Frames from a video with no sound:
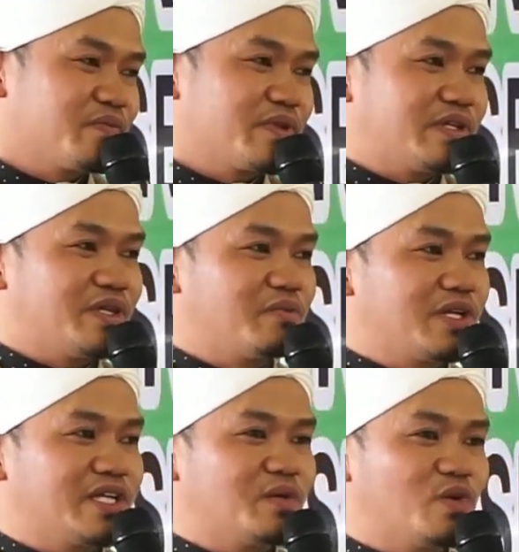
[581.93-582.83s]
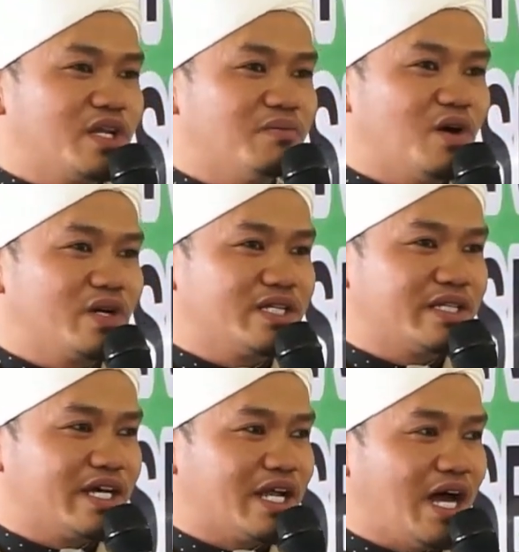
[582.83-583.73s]
Kita bila di bulan Maulid
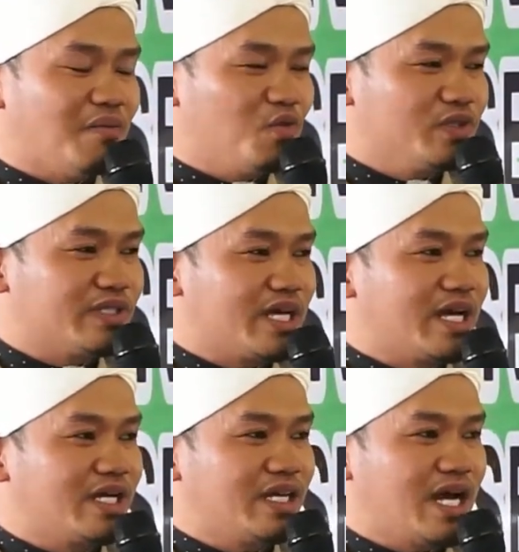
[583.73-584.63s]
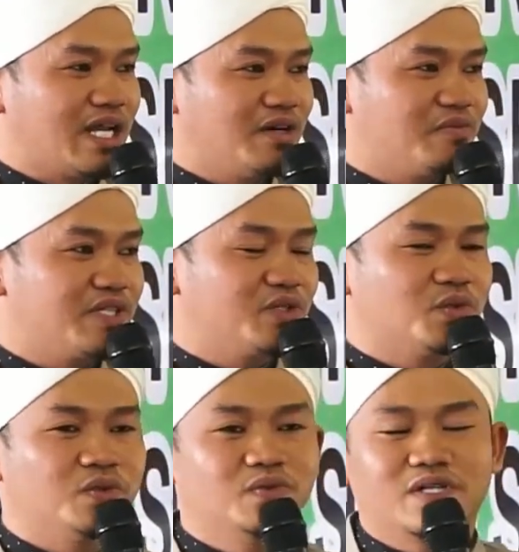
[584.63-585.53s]
daerah Amuntai,
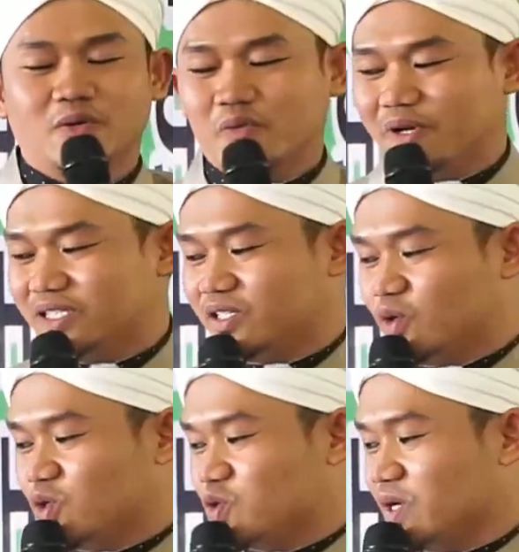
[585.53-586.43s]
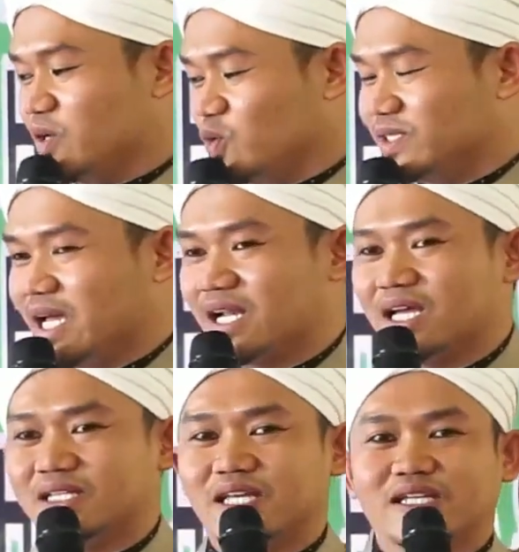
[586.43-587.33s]
Alabiu, Kabupaten Hulu Sungai
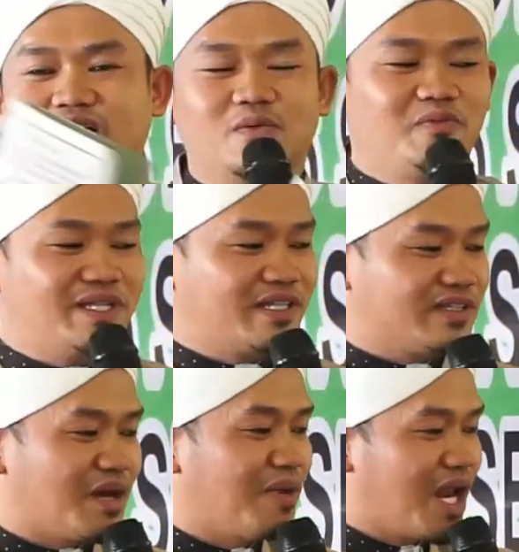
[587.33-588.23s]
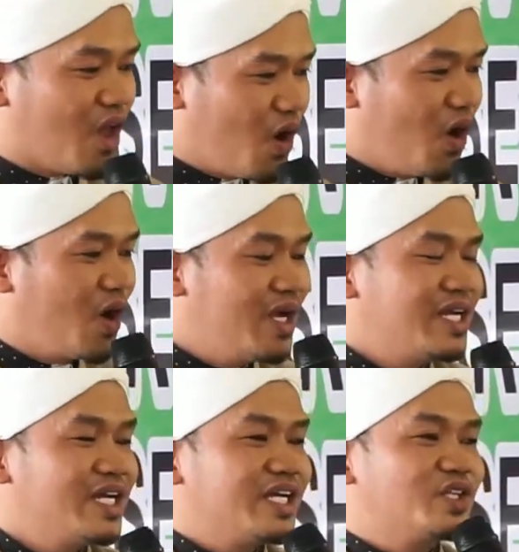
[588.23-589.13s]
Utara dan Kabupaten Tabalong
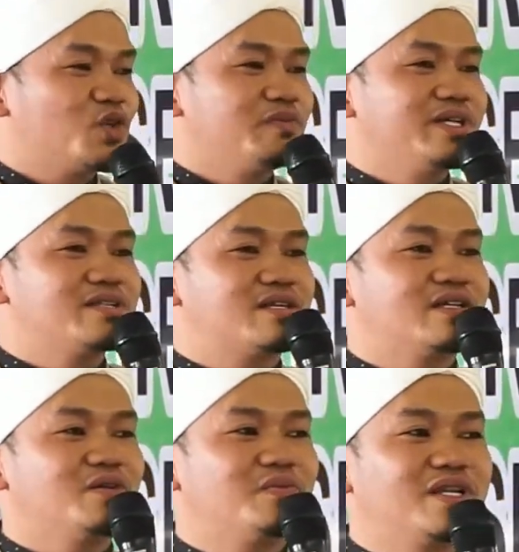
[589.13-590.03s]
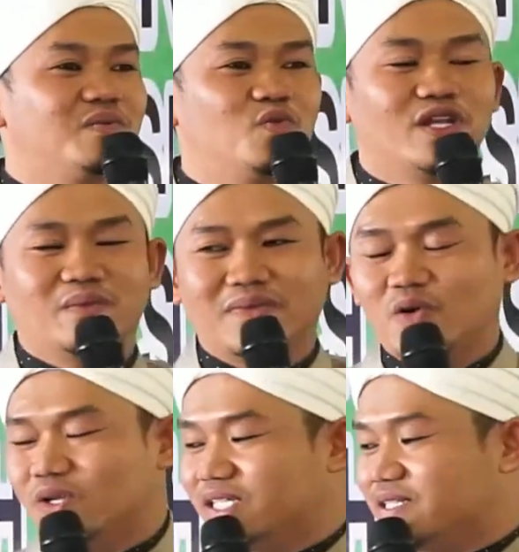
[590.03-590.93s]
itu biasanya bila bulan
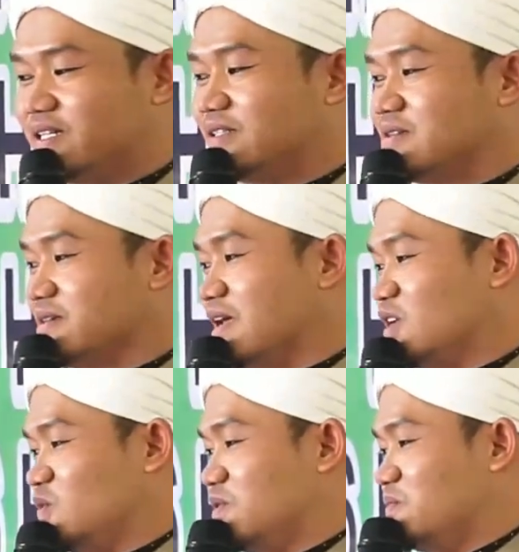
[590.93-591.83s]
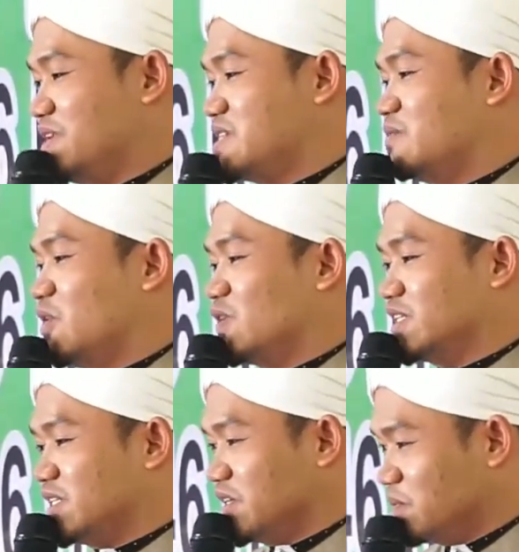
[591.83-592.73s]
Maulid kita selalu membaca
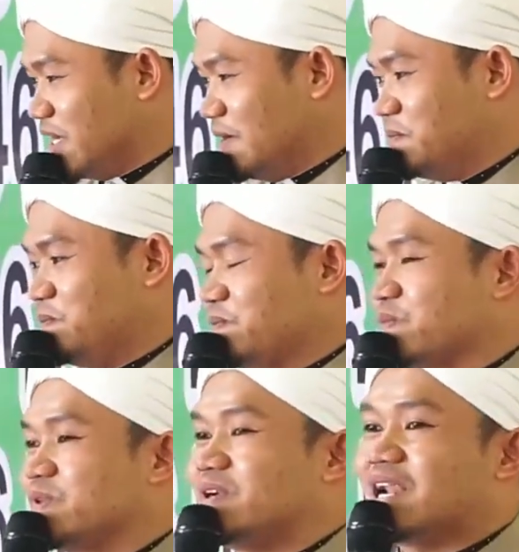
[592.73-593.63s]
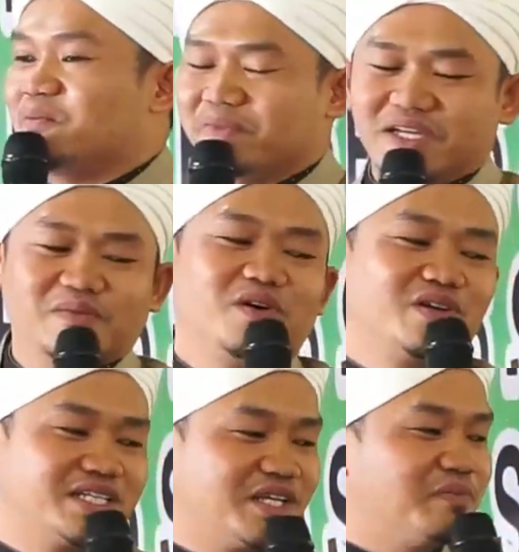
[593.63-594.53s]
Maulid Diba. Rame
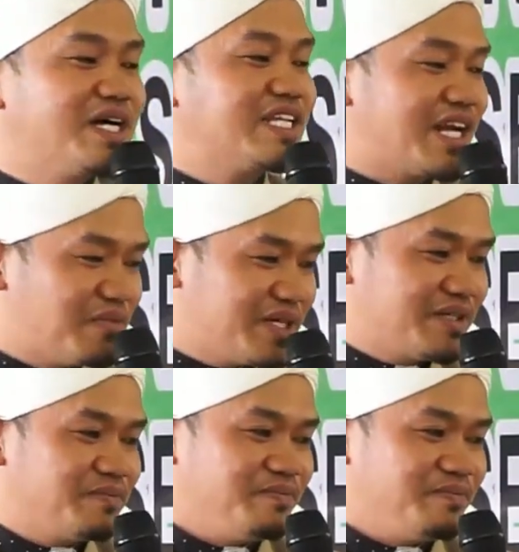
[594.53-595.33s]
Maulid Diba ini rame.